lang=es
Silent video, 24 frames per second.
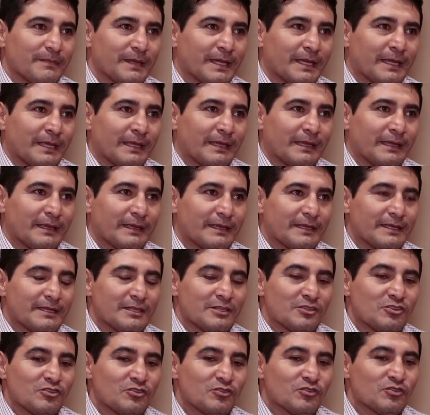eh,
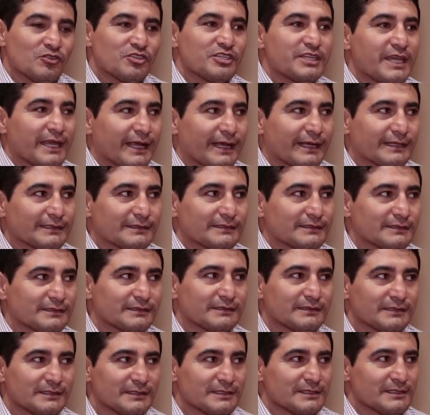no
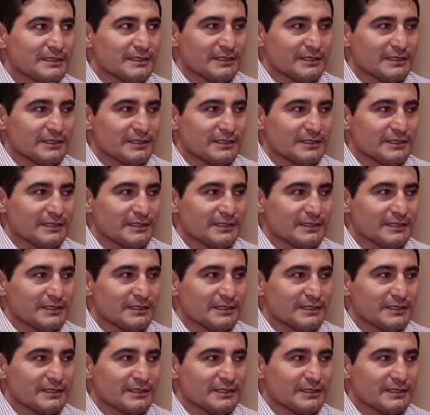llegas